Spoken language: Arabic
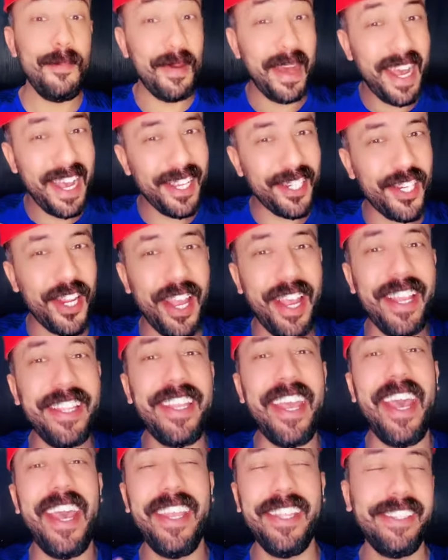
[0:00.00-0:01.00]
معاها
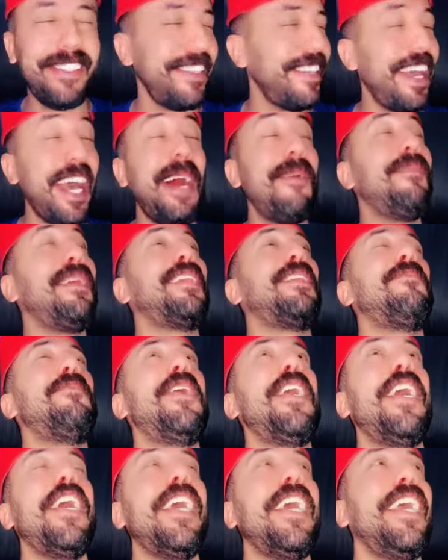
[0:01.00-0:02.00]
شهادات عملت
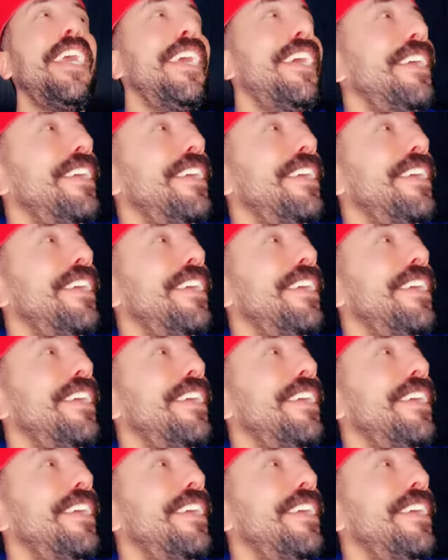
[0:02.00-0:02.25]
بيها ايه؟